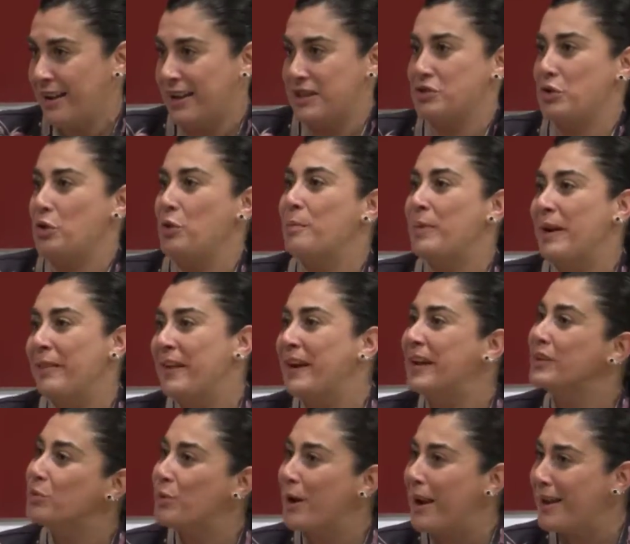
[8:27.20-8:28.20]
que es todo en plan de
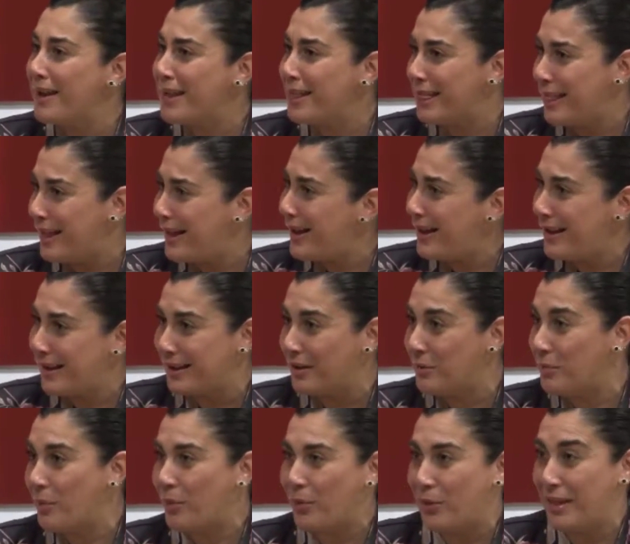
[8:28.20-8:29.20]
naturaleza y
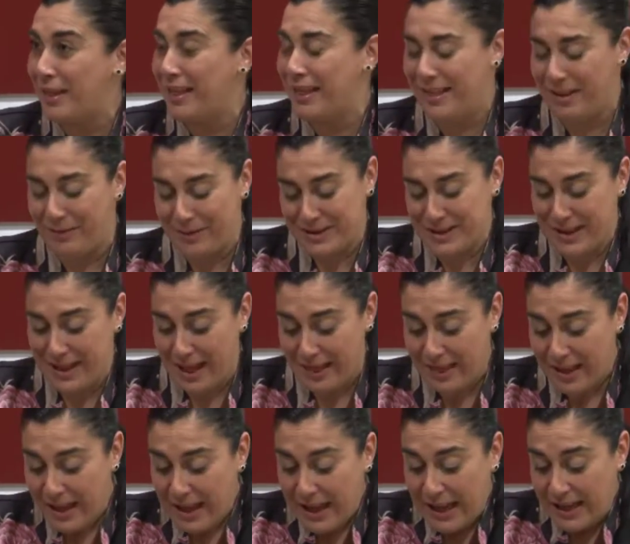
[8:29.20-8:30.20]
un poco de
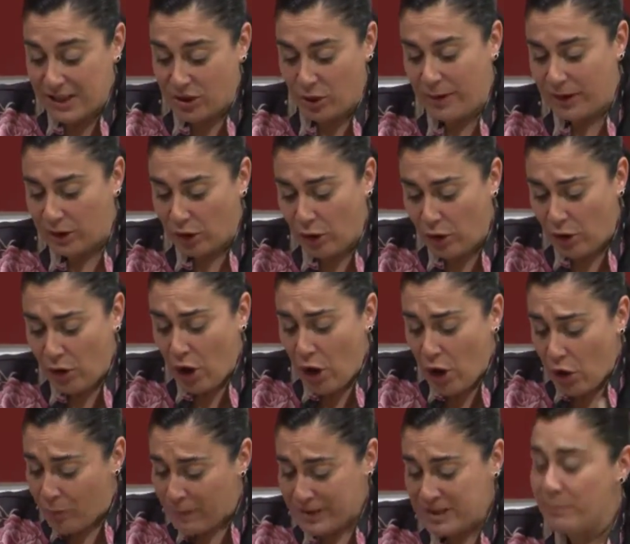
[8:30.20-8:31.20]
diversidad. Y sobre todo,
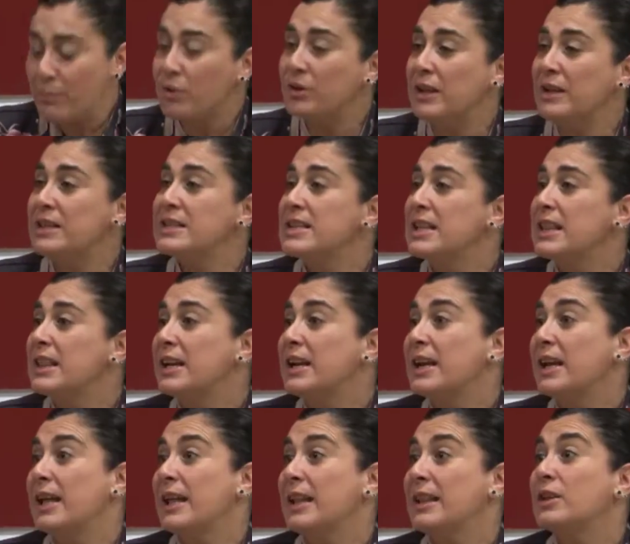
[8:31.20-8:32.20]
lo más importante es
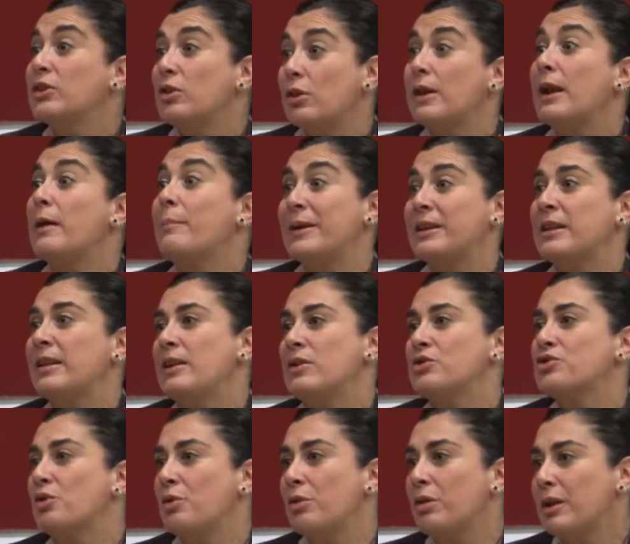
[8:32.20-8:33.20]
decir que dentro de la parte de
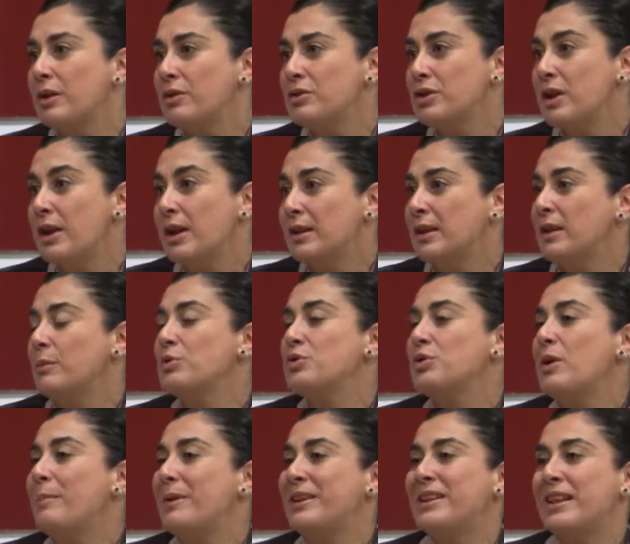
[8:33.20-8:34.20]
los cruceros
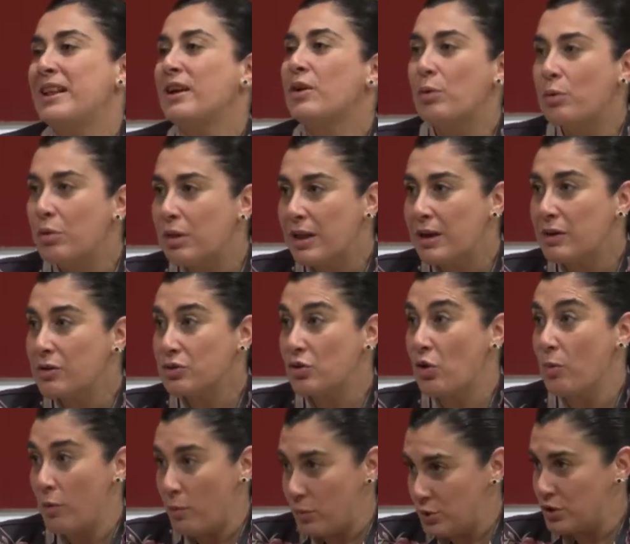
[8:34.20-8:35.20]
tenemos una parte de cruceros,
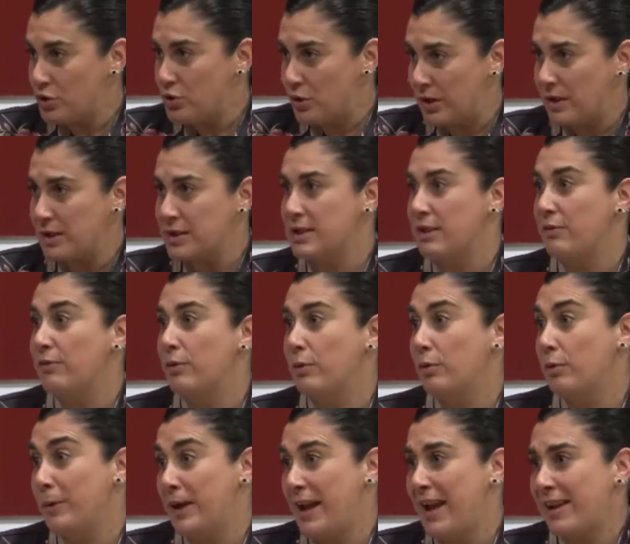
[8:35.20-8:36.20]
como hemos dicho antes, de
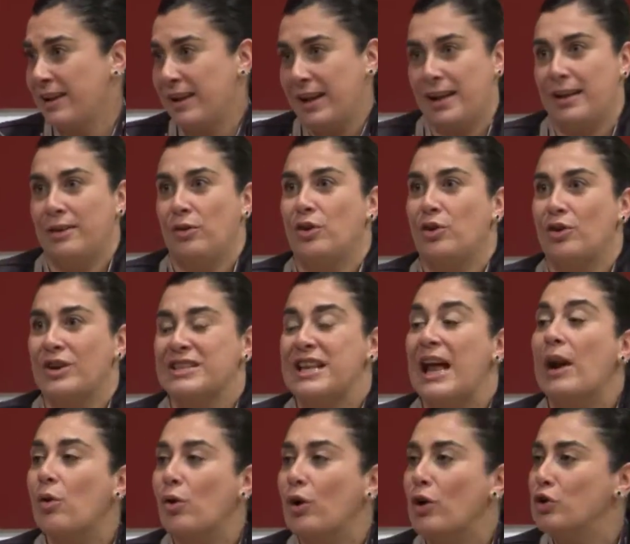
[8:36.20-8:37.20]
fluvial, que yo creo que es es
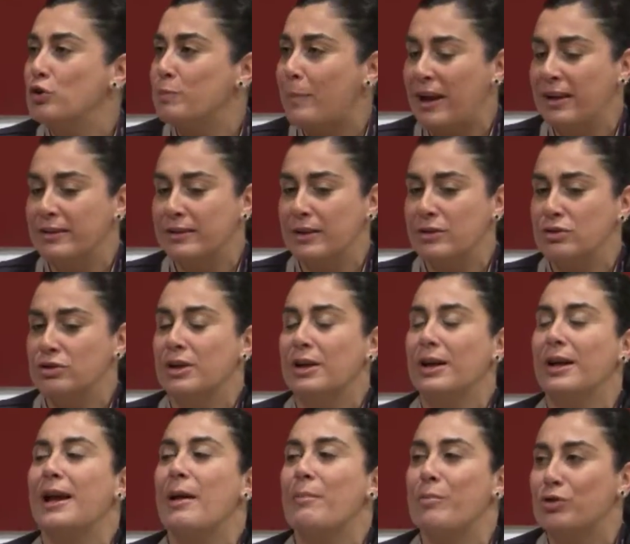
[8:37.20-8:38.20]
algo que los palentinos
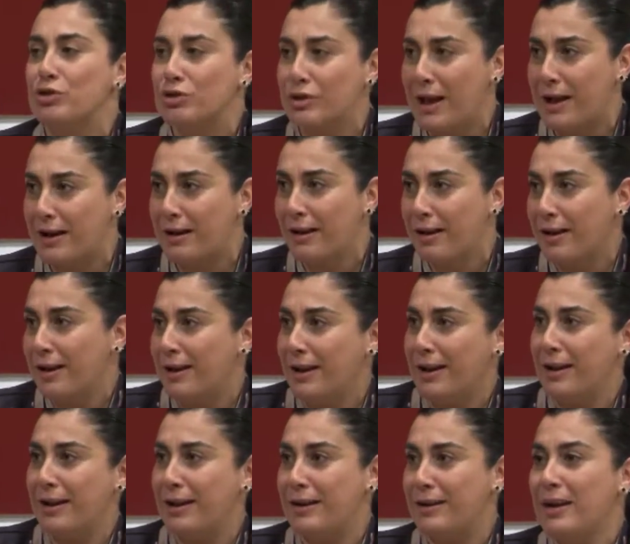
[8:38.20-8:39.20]
tienen que apostar
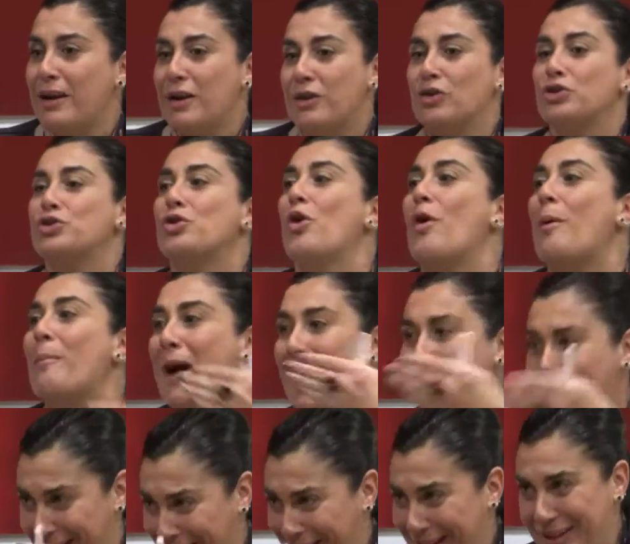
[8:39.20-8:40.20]
ir no solo a
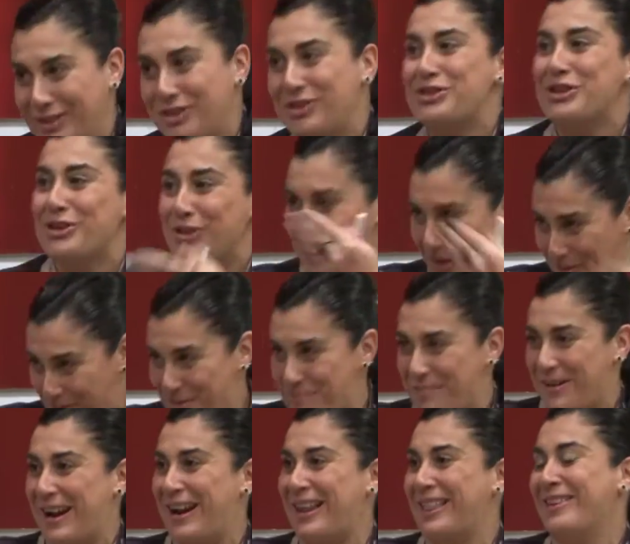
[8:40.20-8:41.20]
mar adentro, sino también
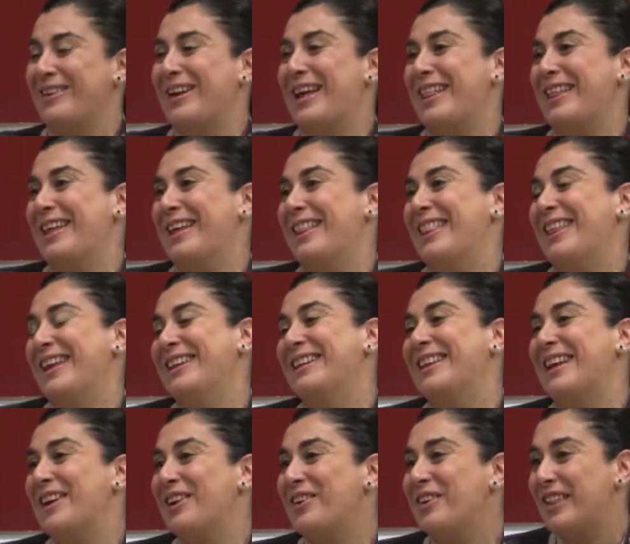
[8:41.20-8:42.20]
para la zona de, de
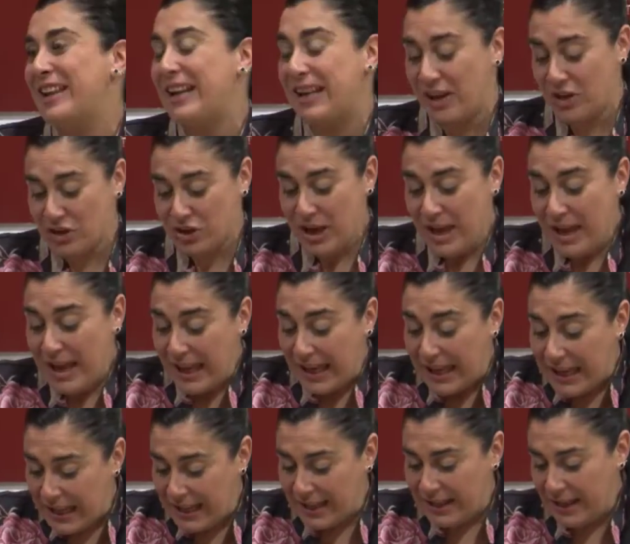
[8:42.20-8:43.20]
interior de ríos.
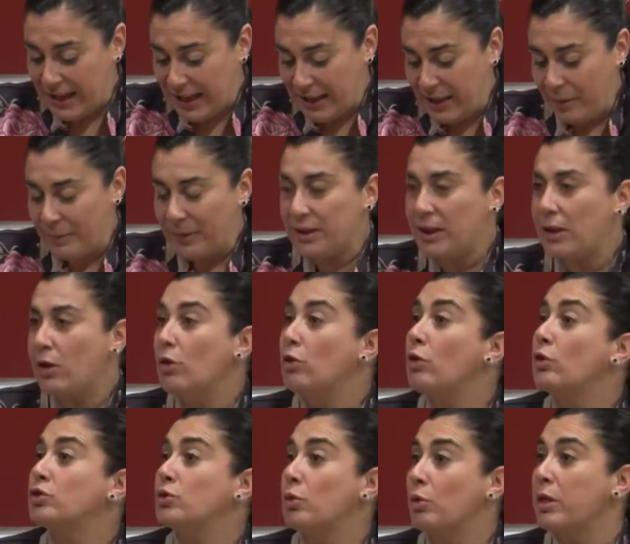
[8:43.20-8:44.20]
Y directamente
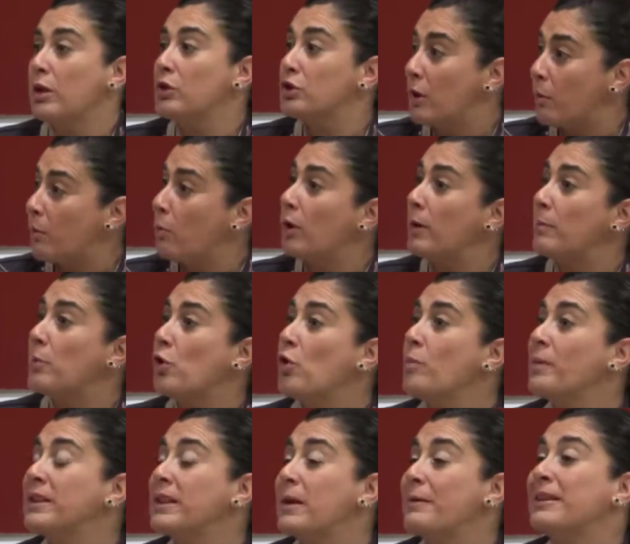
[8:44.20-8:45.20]
los cruceros que, por ejemplo,
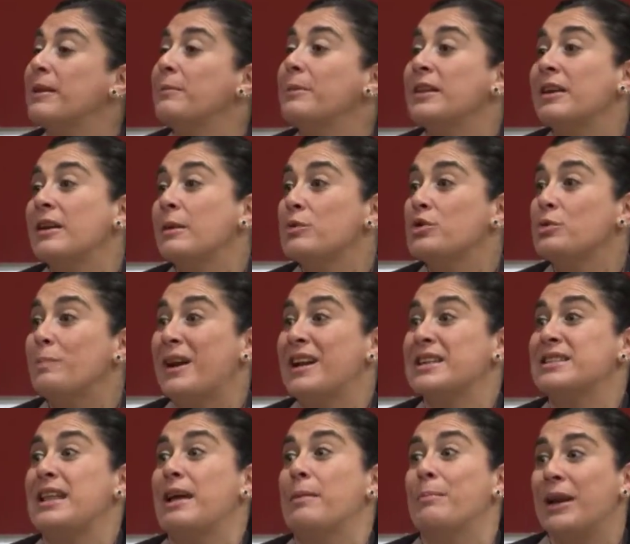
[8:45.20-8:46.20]
comentaba, también tenemos
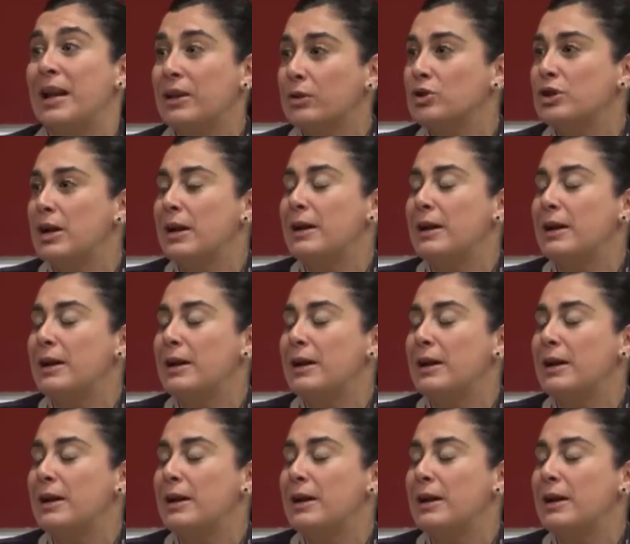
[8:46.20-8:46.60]
para hasta Emiratos